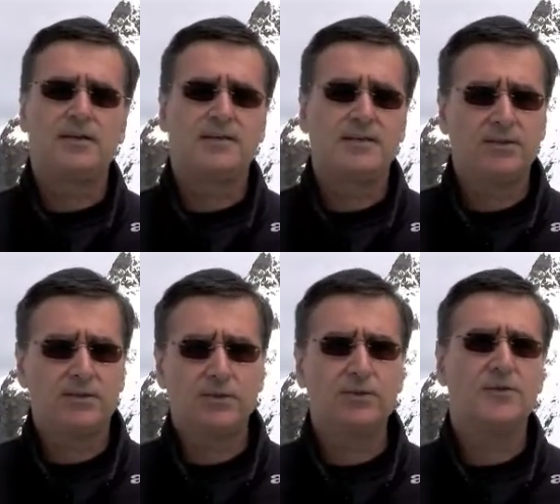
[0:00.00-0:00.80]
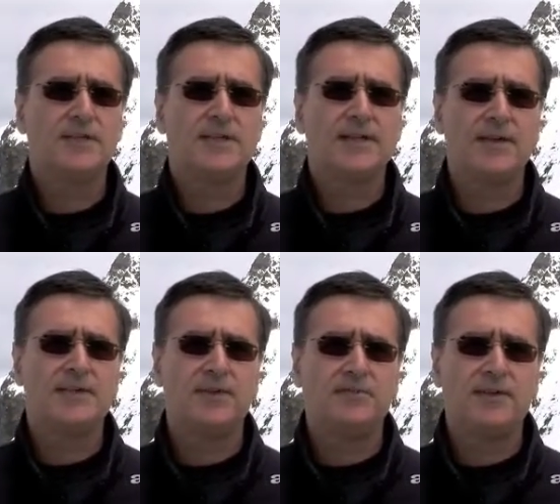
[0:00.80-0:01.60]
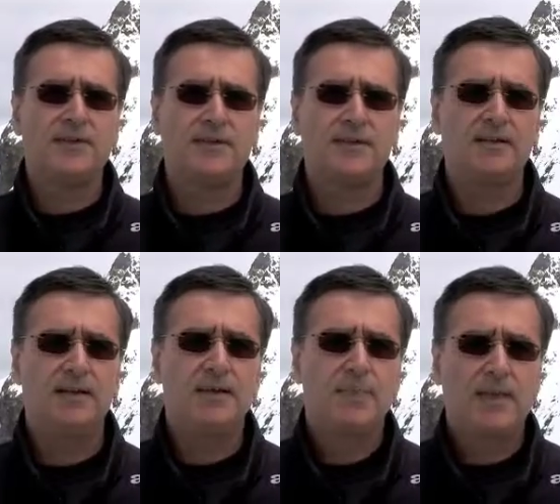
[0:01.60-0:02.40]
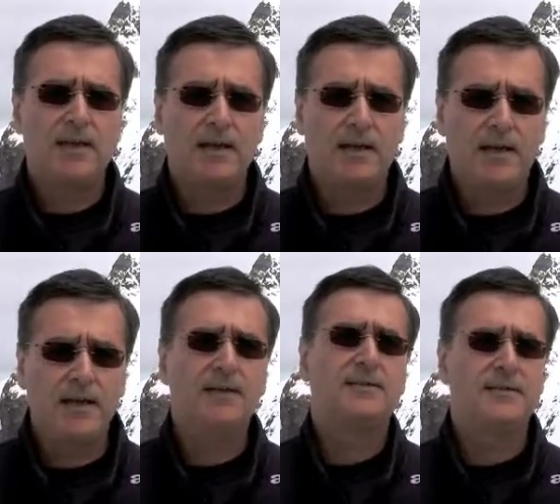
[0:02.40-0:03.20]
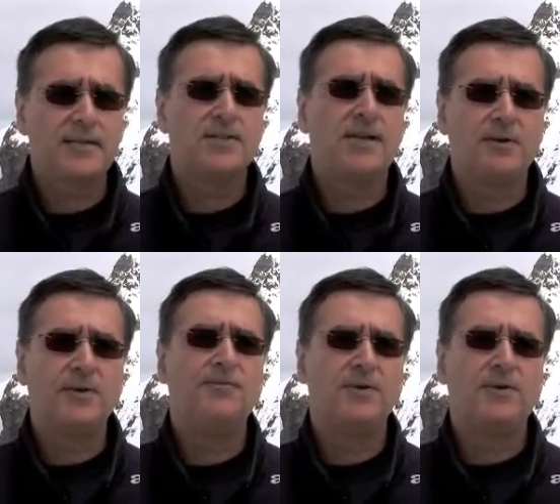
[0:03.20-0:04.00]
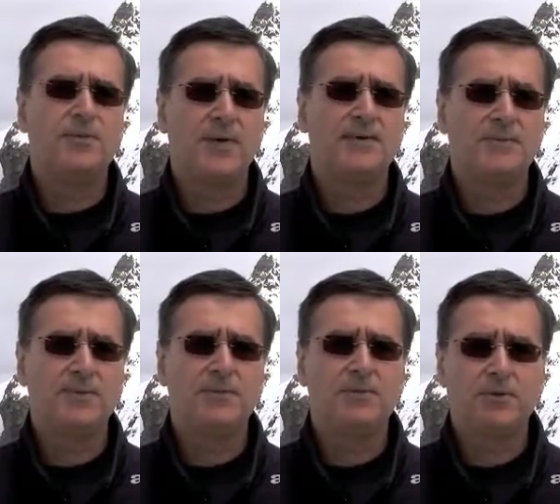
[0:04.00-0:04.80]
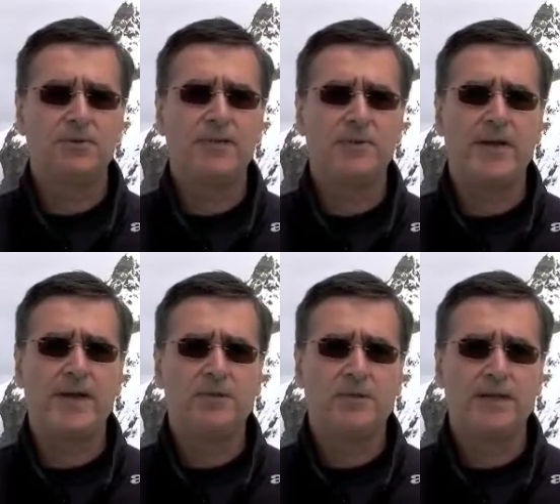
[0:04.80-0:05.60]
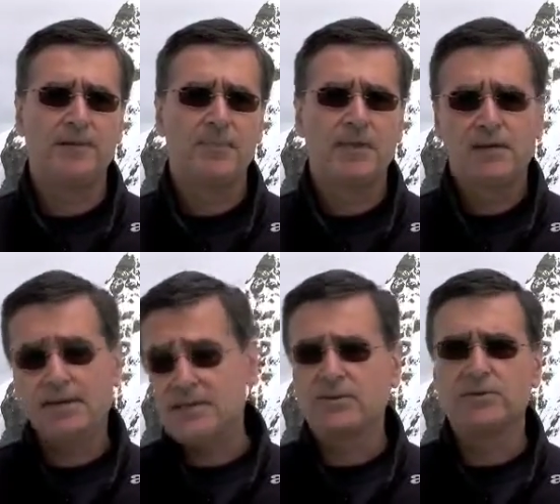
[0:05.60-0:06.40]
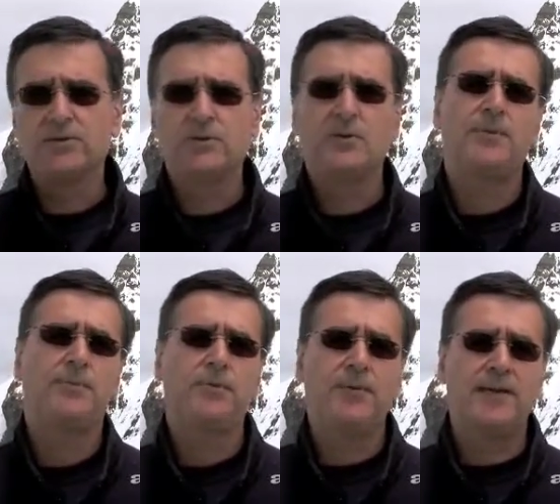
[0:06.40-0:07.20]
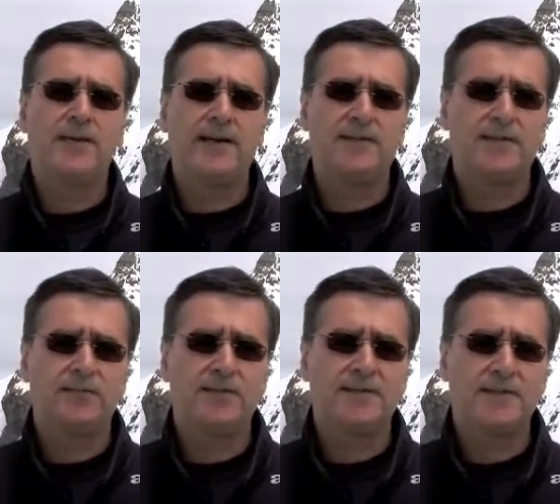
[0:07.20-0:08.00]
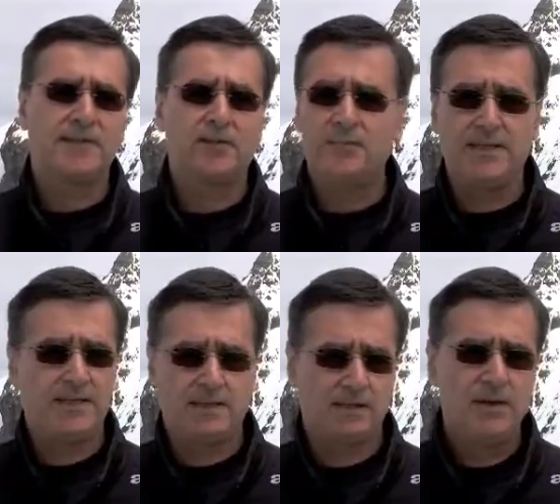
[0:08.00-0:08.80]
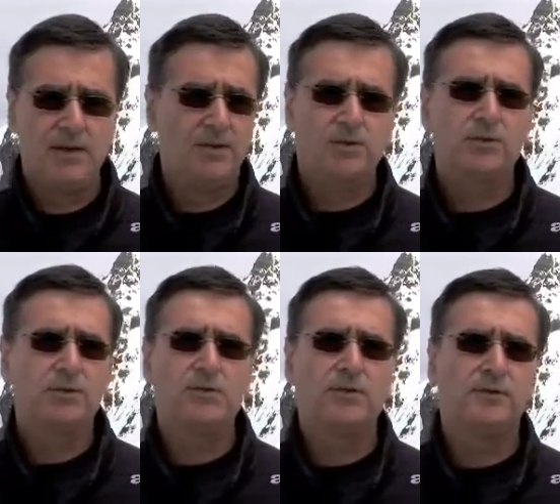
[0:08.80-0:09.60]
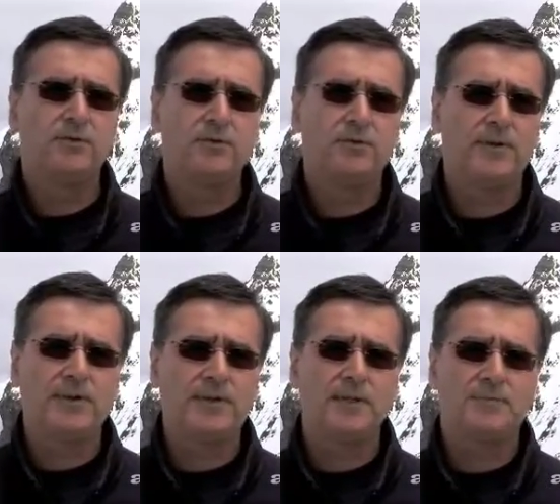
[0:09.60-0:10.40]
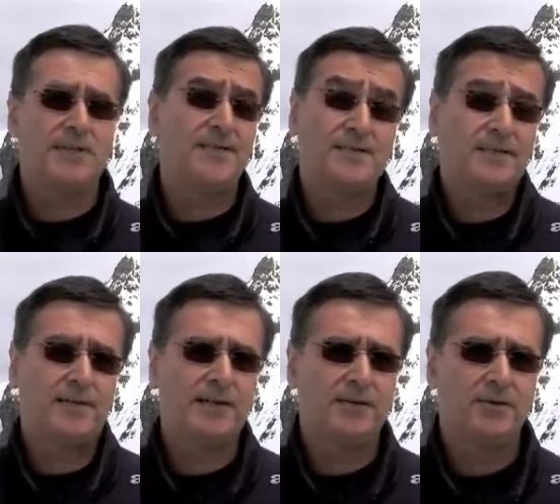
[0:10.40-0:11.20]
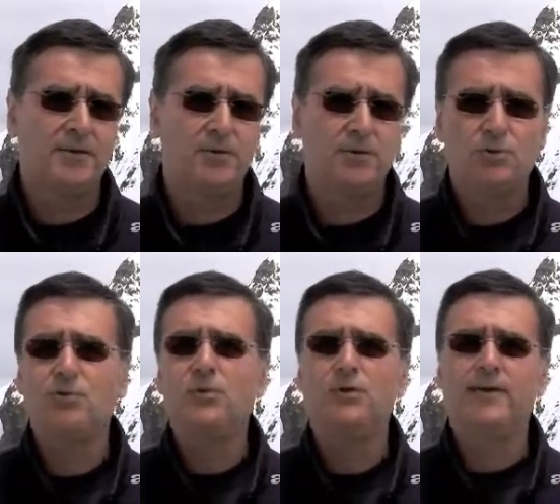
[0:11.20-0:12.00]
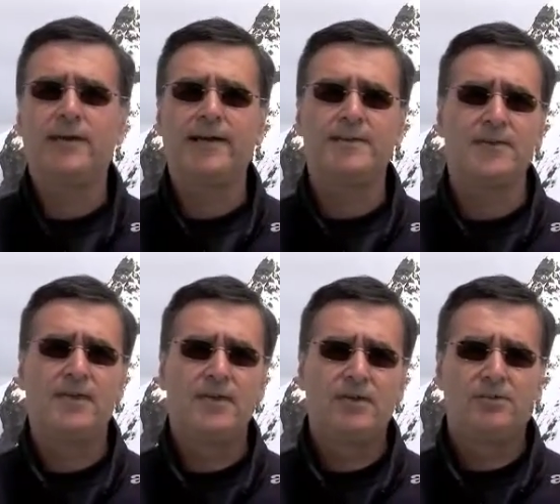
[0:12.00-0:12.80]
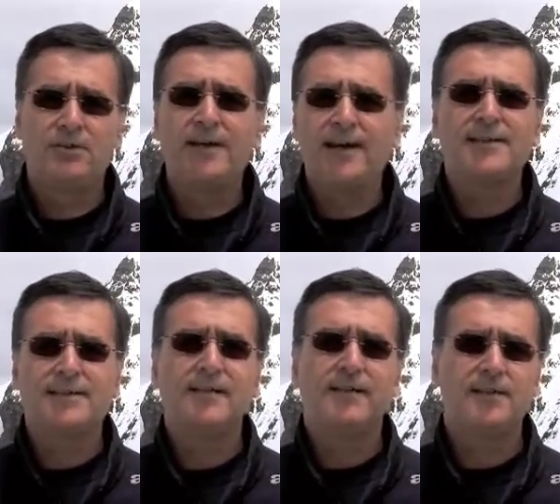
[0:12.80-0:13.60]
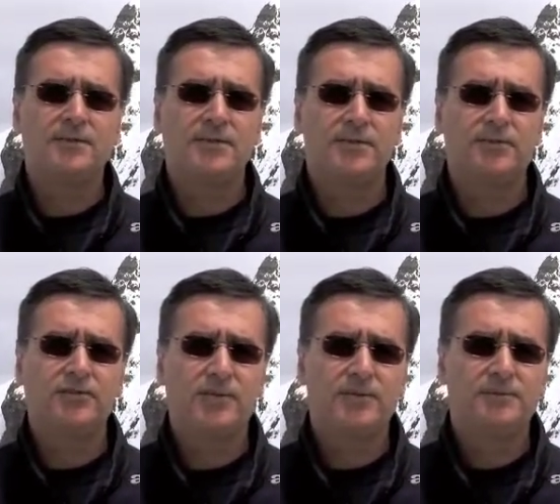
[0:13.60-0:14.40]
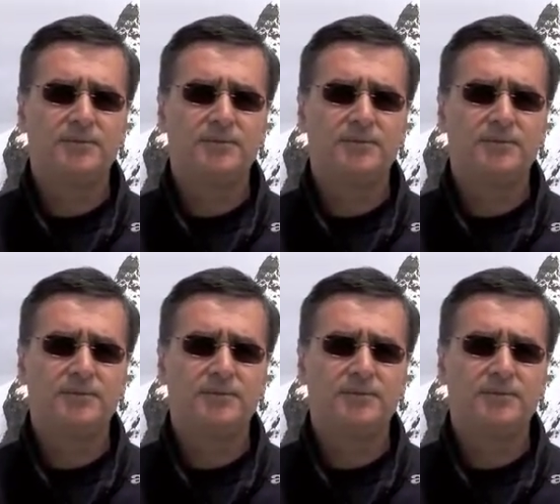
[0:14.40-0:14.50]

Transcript: cette hausse des gaz à effet de serre a déjà une influence perceptible sur le climat actuel. Et si on continue à pomper des gaz à effet de serre de manière soutenue dans le courant du XXIe siècle, c'est clair que ce cumul de gaz va accélérer ce réchauffement.